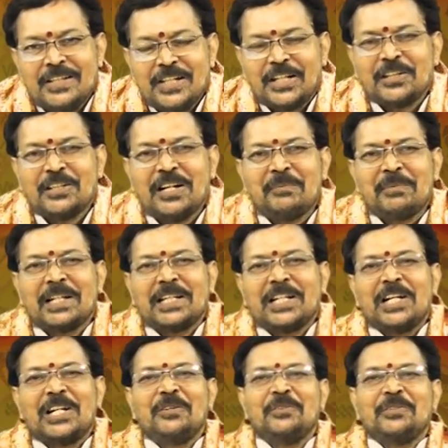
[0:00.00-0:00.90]
ఎక్కడో
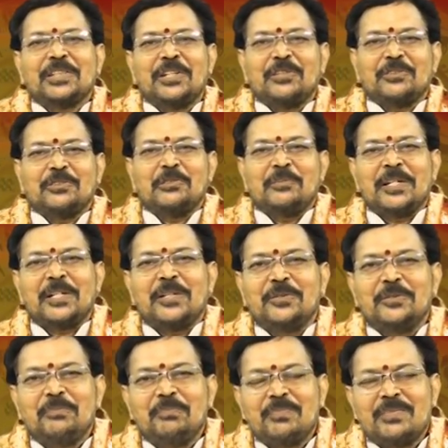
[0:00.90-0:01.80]
అమెరికాలో ఉంటాడు
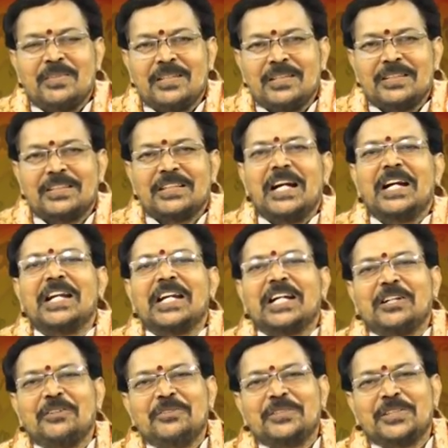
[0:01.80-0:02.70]
కుమారుడు తండ్రి
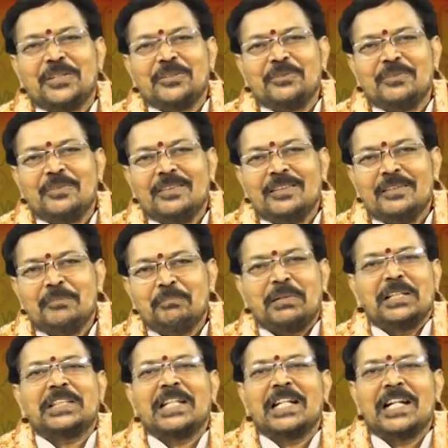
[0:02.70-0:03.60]
ఇక్కడ ఉంటాడు
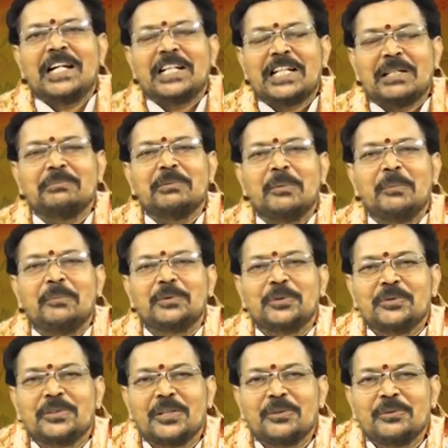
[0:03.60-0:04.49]
ప్రతి నెల డబ్బు
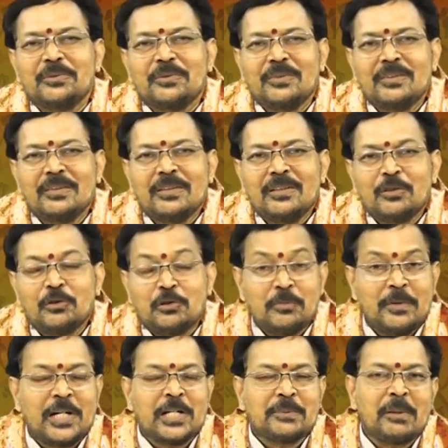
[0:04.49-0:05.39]
పంపుతుంటాడు
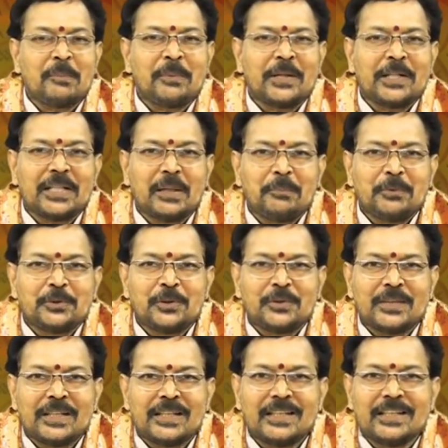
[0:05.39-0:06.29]
కుమారుడు పంపే
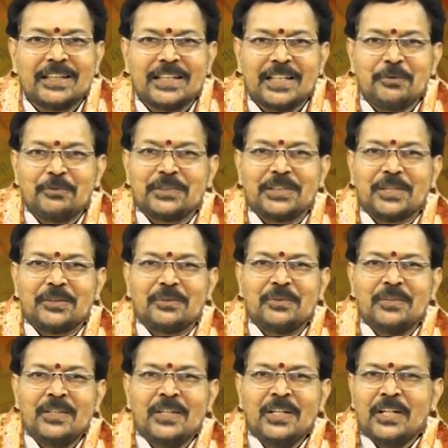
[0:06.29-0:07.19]
డబ్బుతోటి ఈయన ఉంటాడు
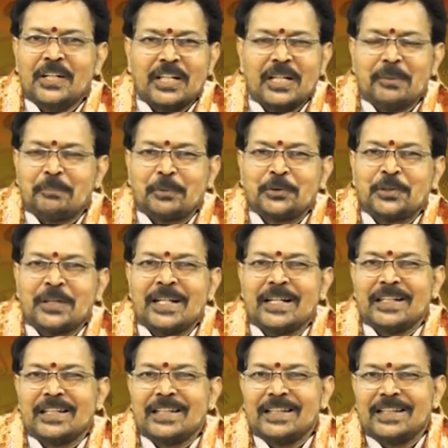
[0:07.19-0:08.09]
రేపు పొద్దున
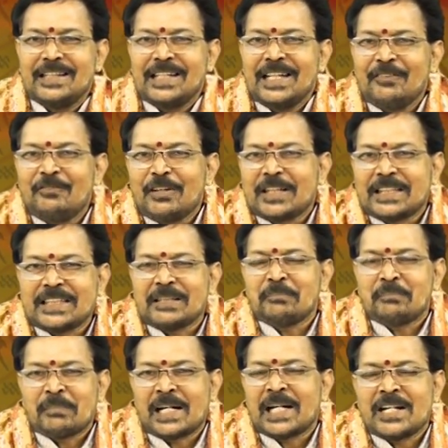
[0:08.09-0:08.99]
ఈ వ్యక్తి
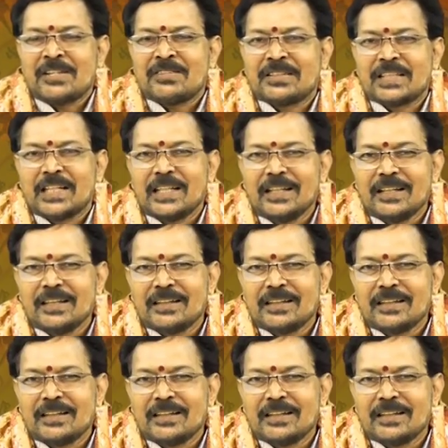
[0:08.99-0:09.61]
మరణిస్తే